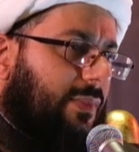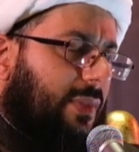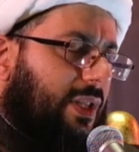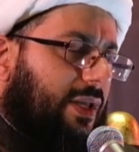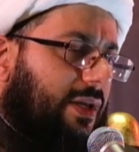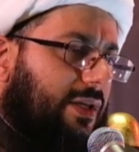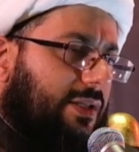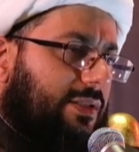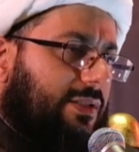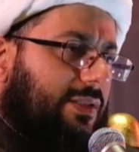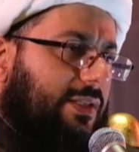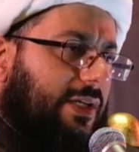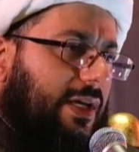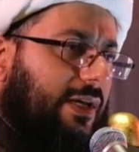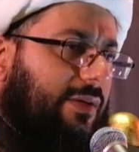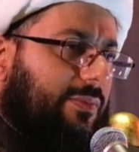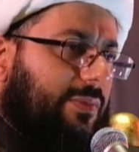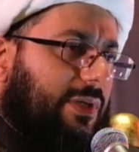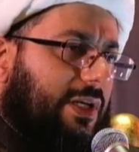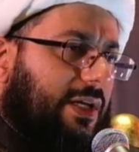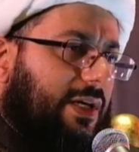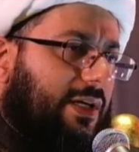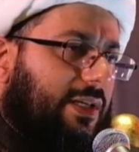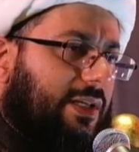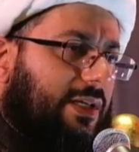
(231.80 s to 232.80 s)
ان
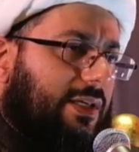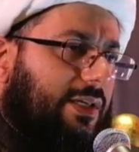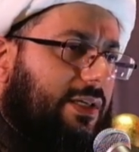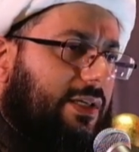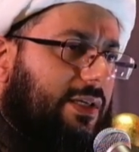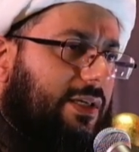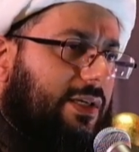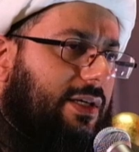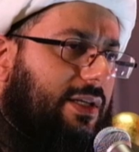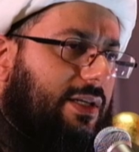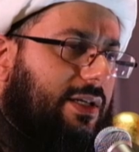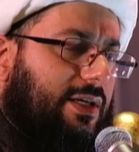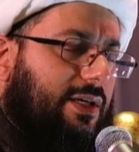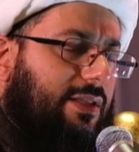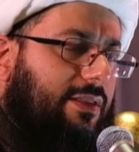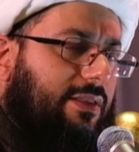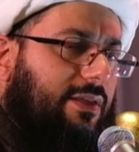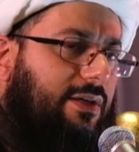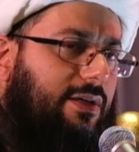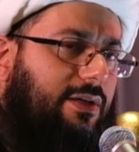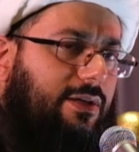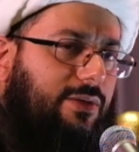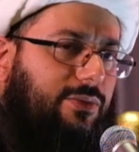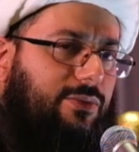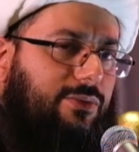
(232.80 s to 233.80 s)
تحمل عليه يلهث
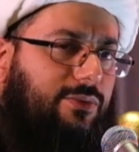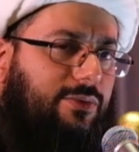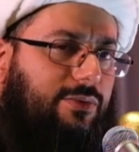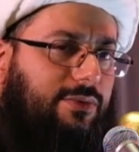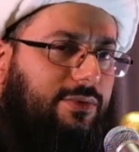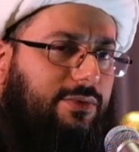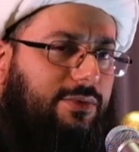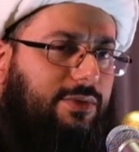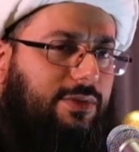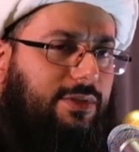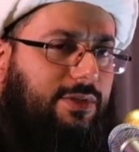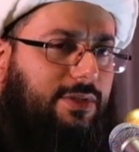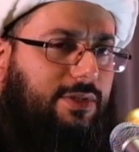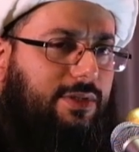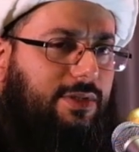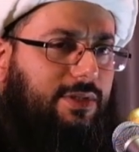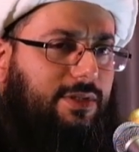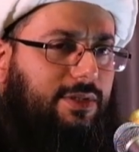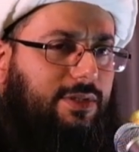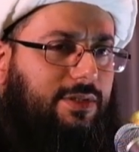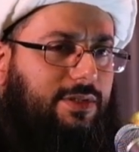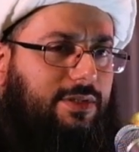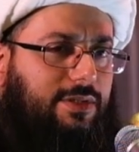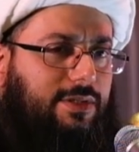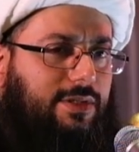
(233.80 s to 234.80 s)
او
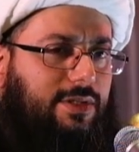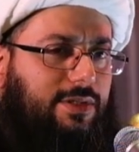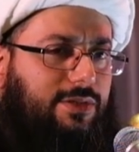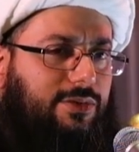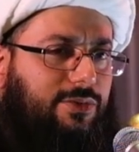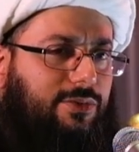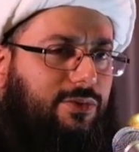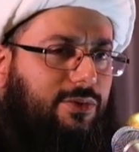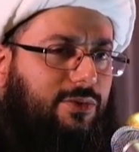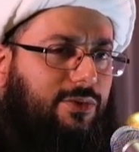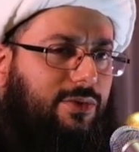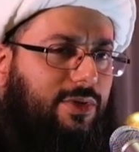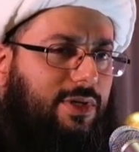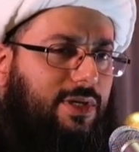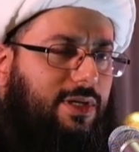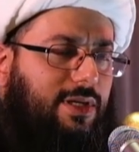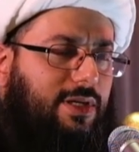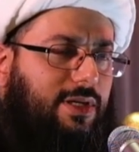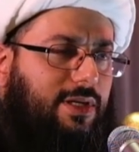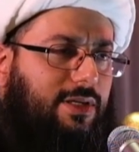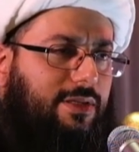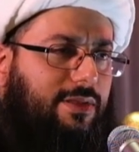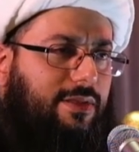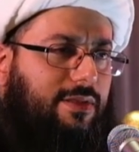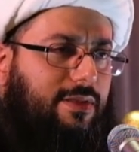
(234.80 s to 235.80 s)
تتركه
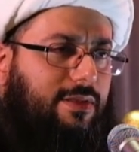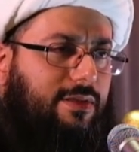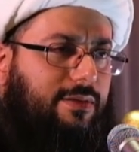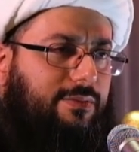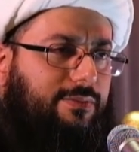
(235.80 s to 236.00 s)
يلهث